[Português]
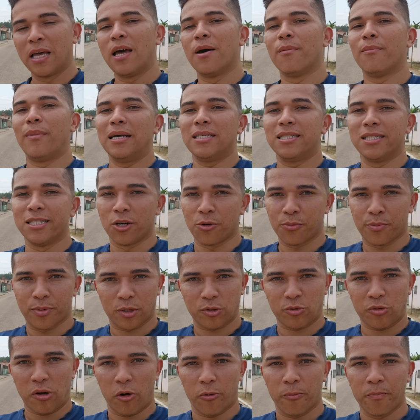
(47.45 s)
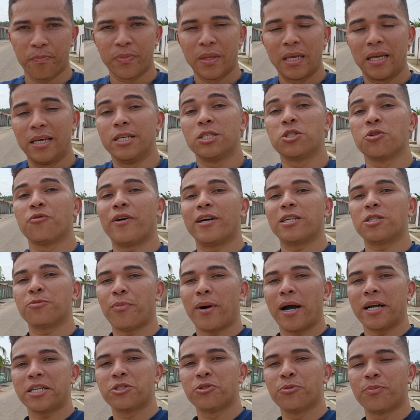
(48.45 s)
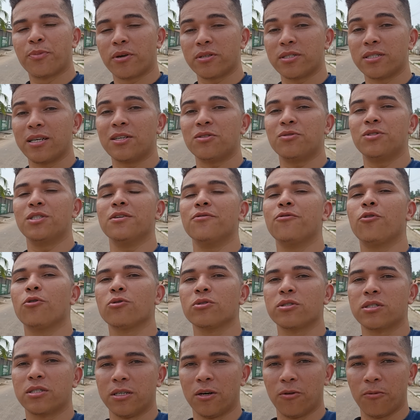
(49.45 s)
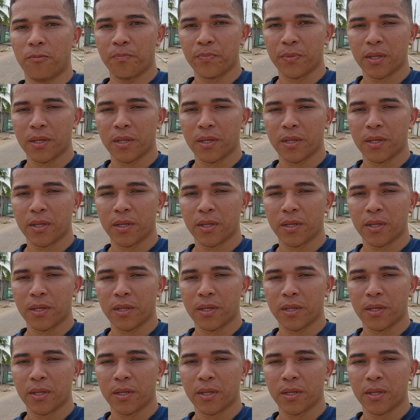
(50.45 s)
Mas não, pessoal, isso faz parte do processo de evolução.